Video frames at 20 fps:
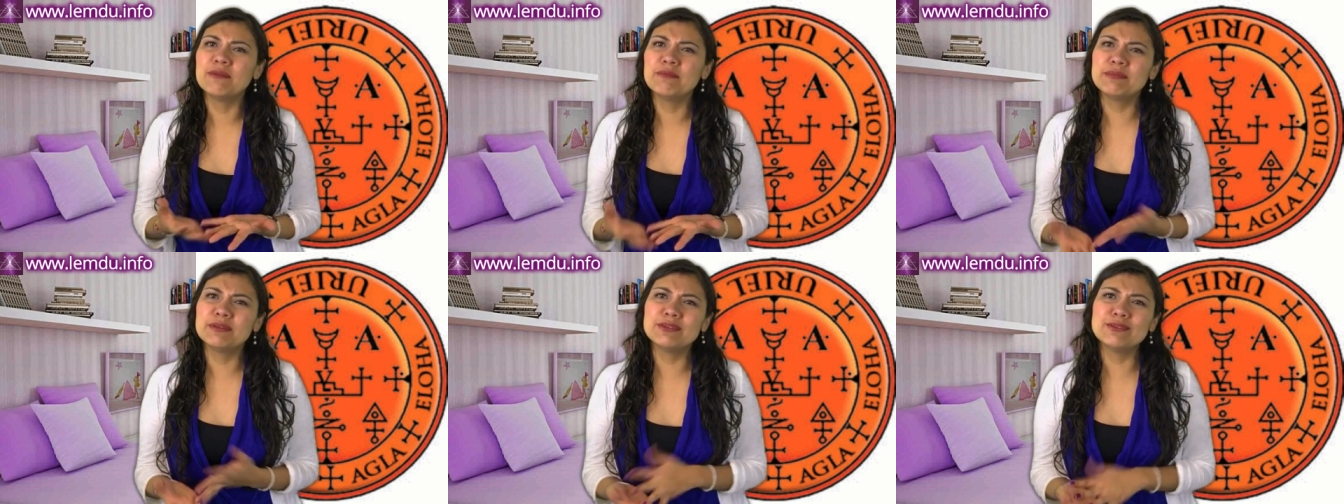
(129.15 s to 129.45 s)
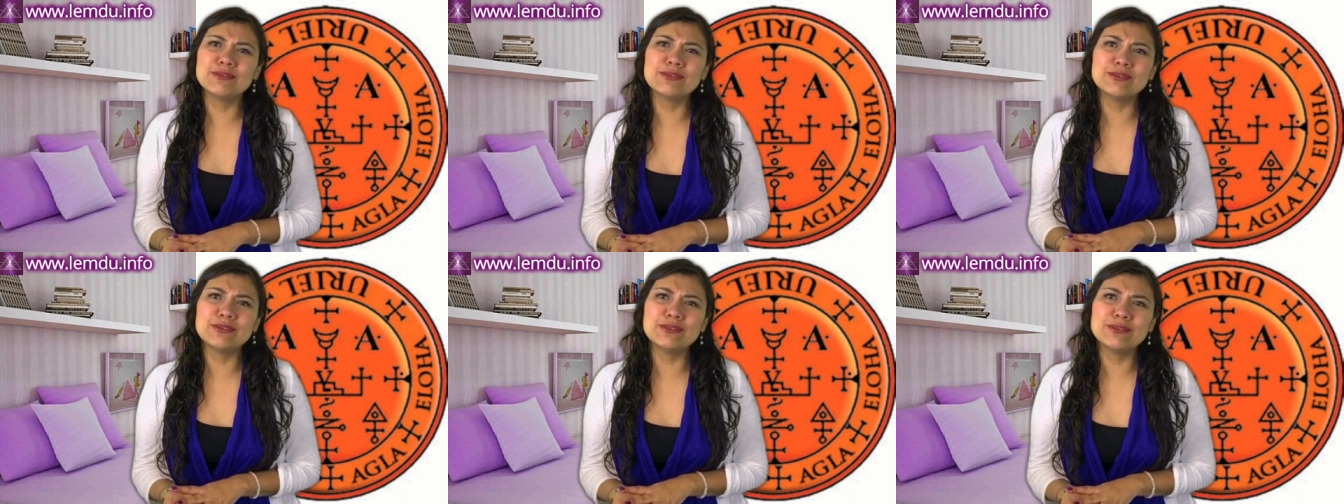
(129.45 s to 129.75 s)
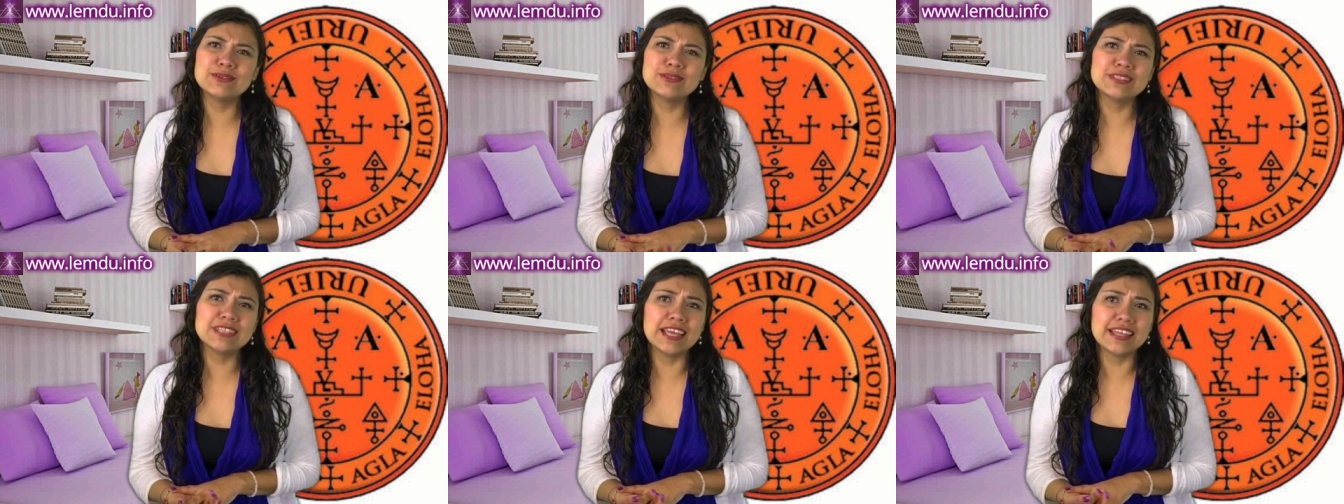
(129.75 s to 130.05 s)

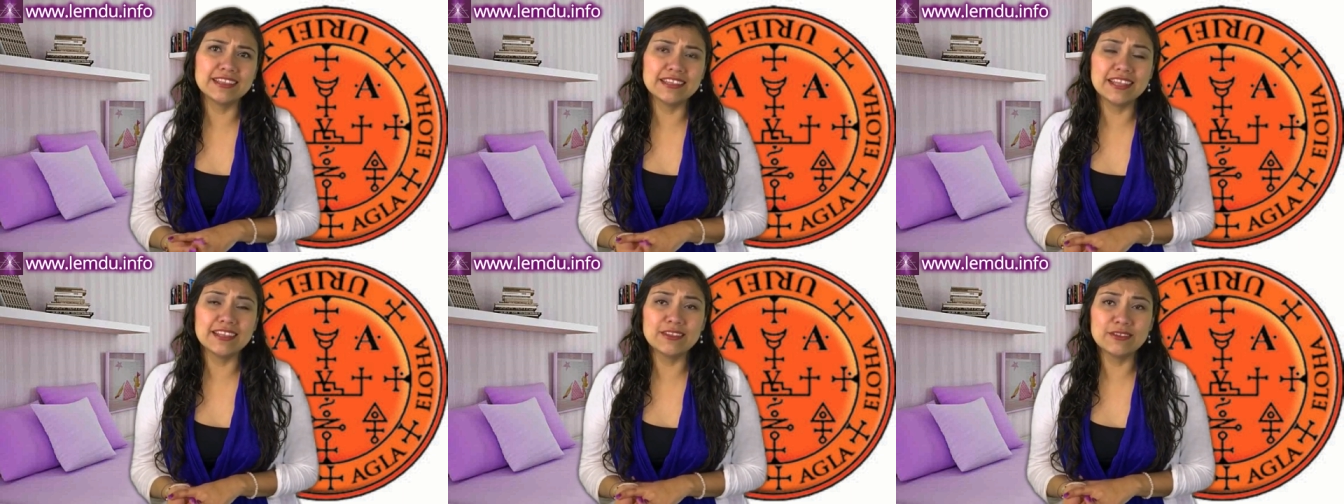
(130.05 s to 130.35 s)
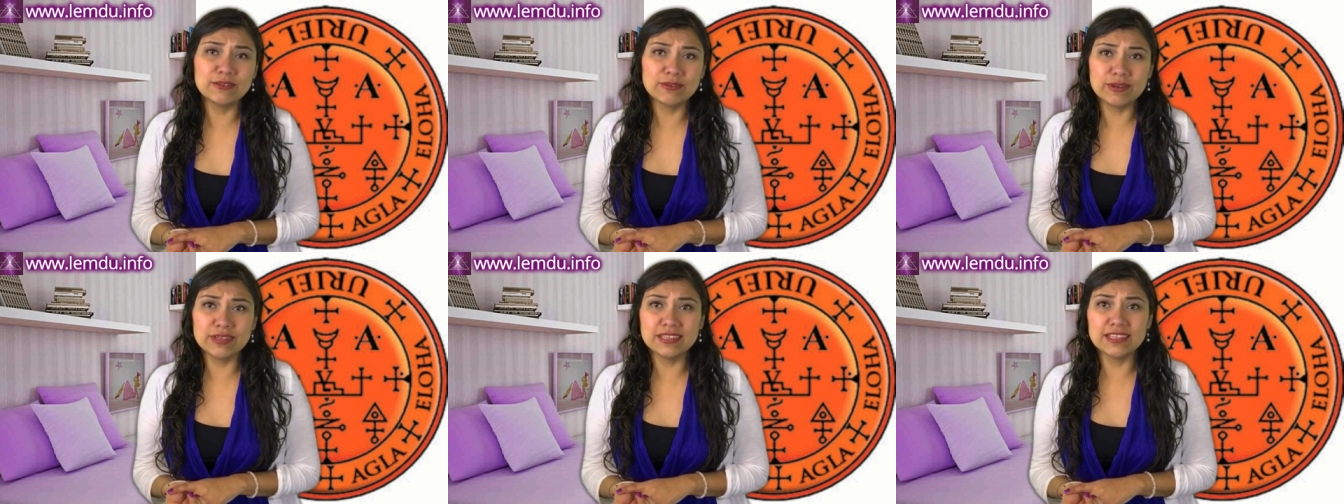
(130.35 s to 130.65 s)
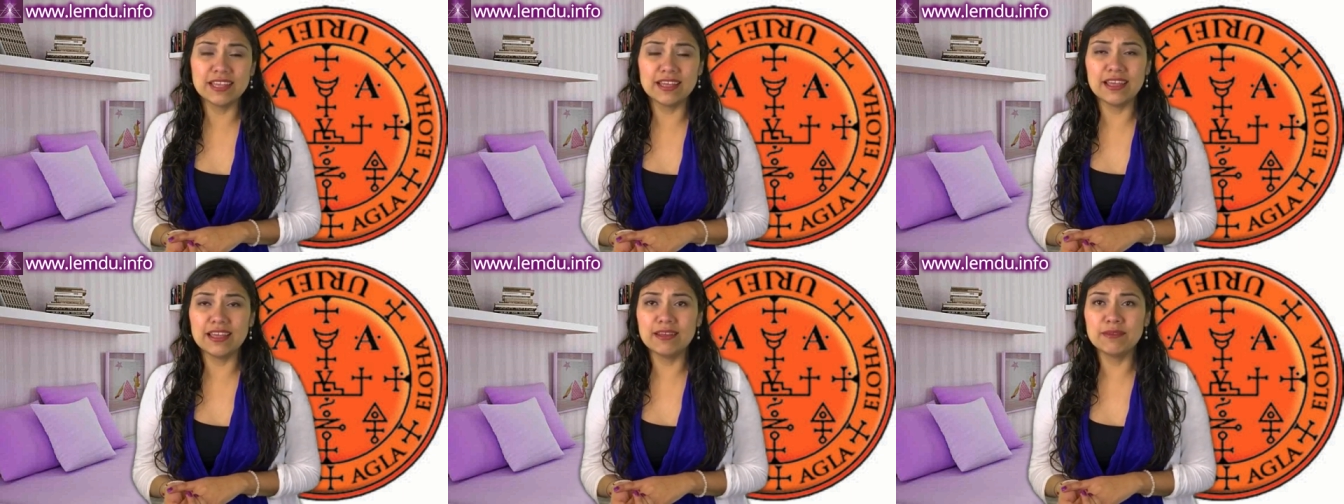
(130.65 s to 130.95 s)
pero se han dado
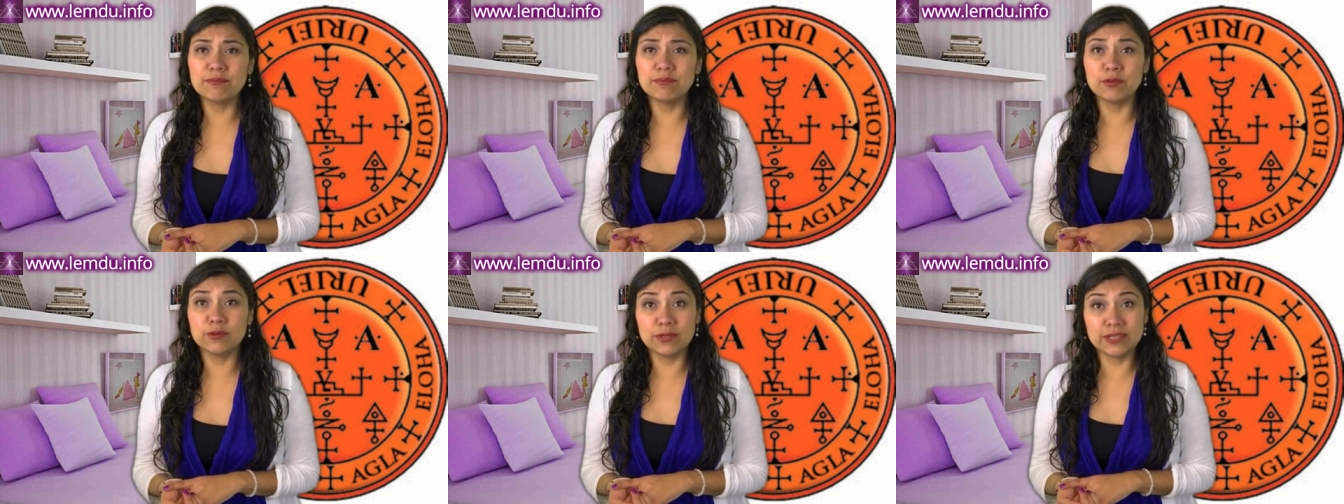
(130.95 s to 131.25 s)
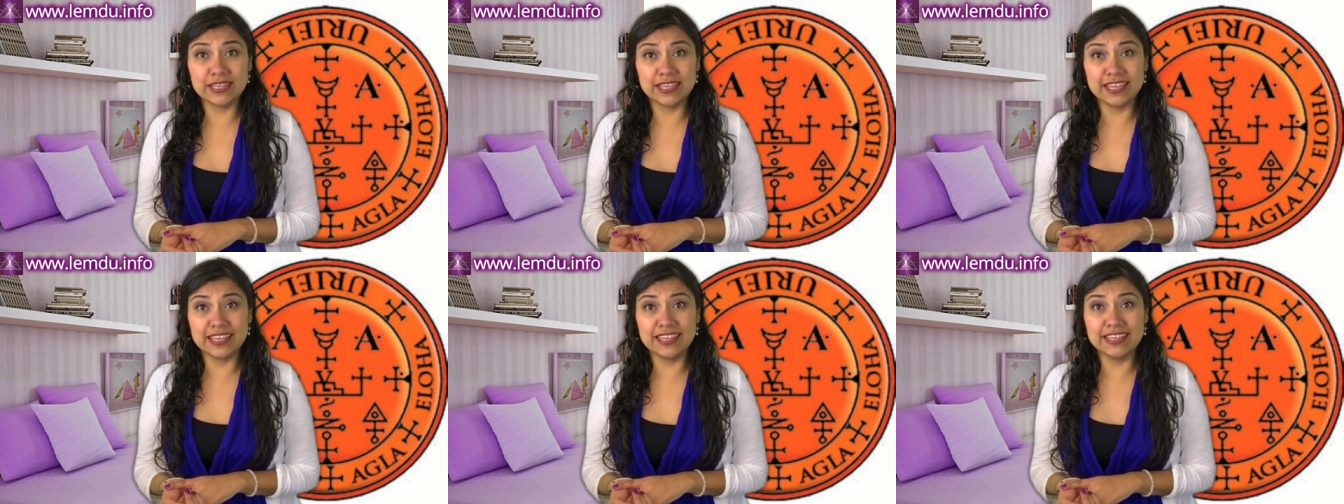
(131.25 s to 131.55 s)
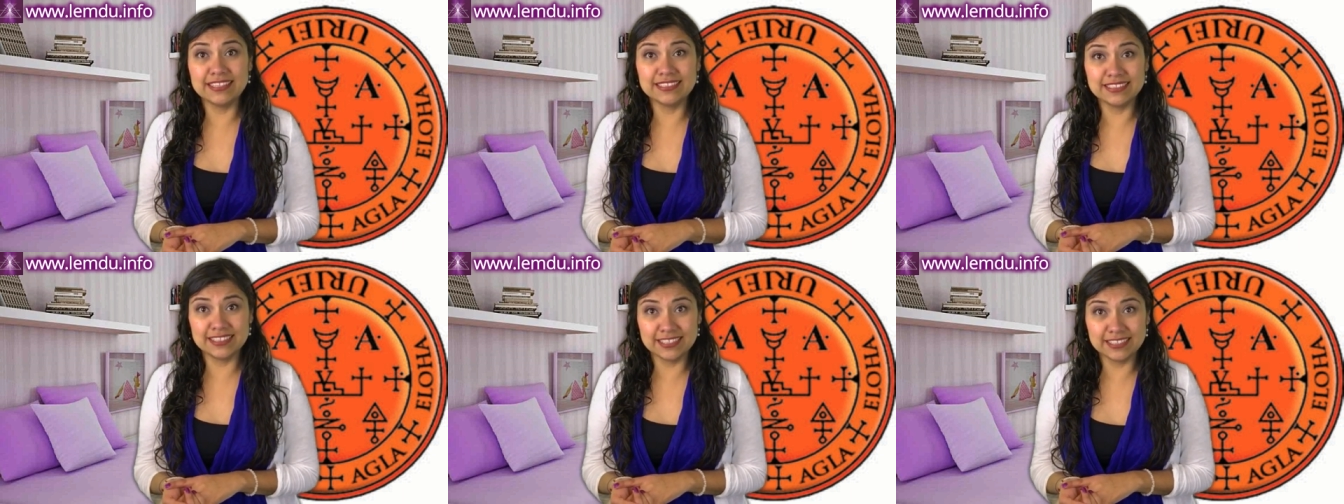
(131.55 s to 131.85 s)
cuenta ah, por
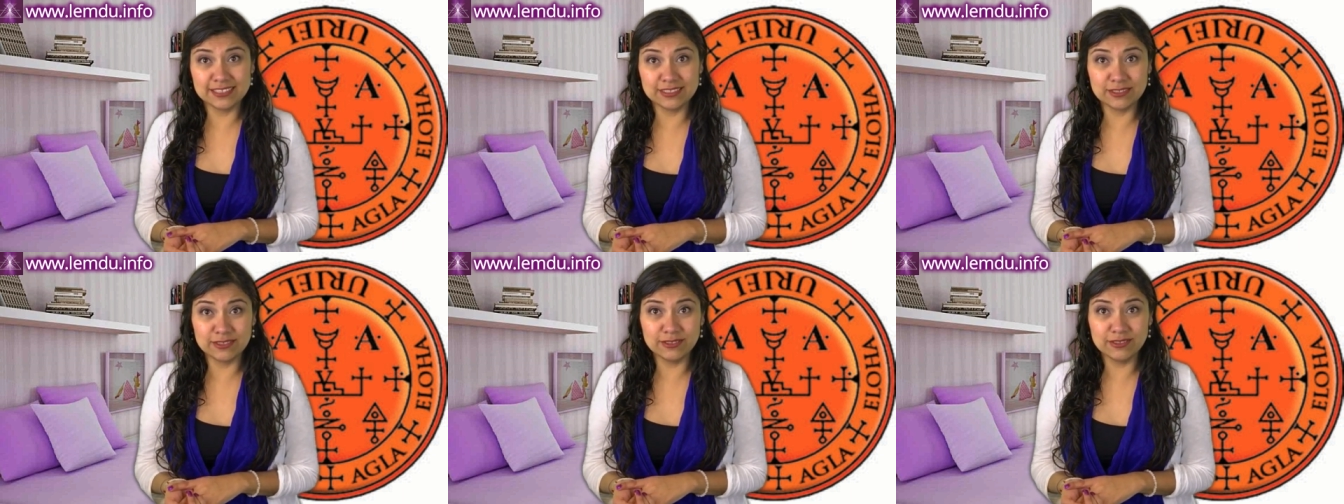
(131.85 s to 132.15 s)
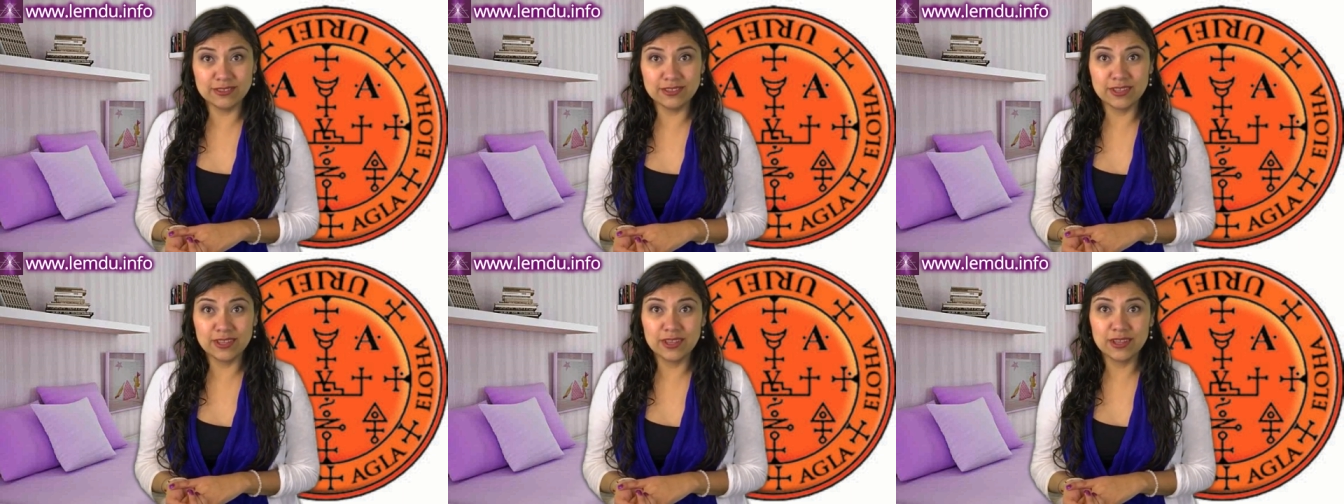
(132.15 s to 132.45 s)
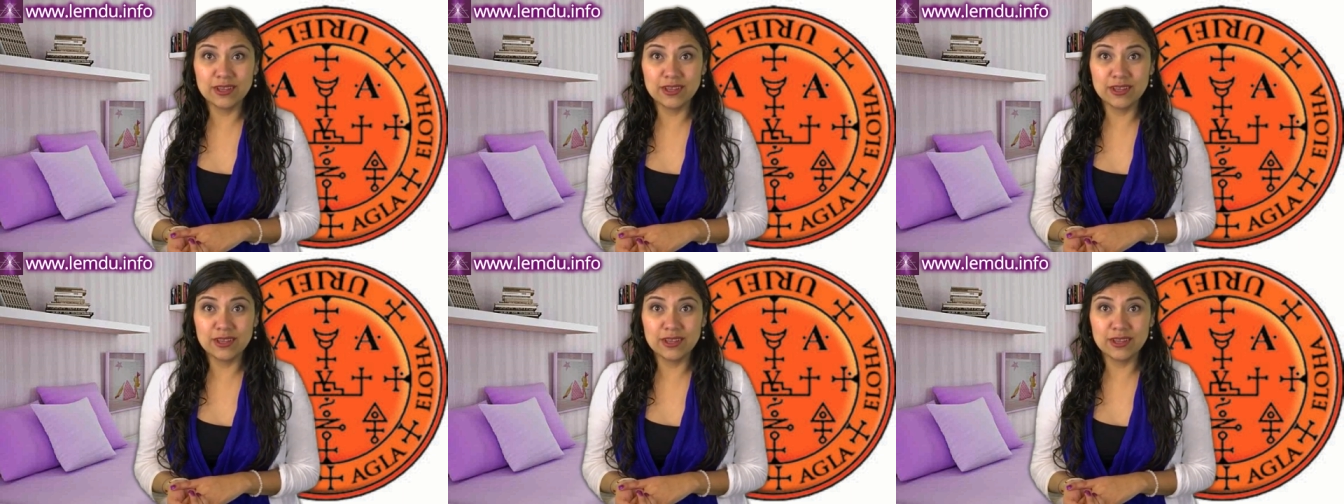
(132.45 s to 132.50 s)
qué es esto,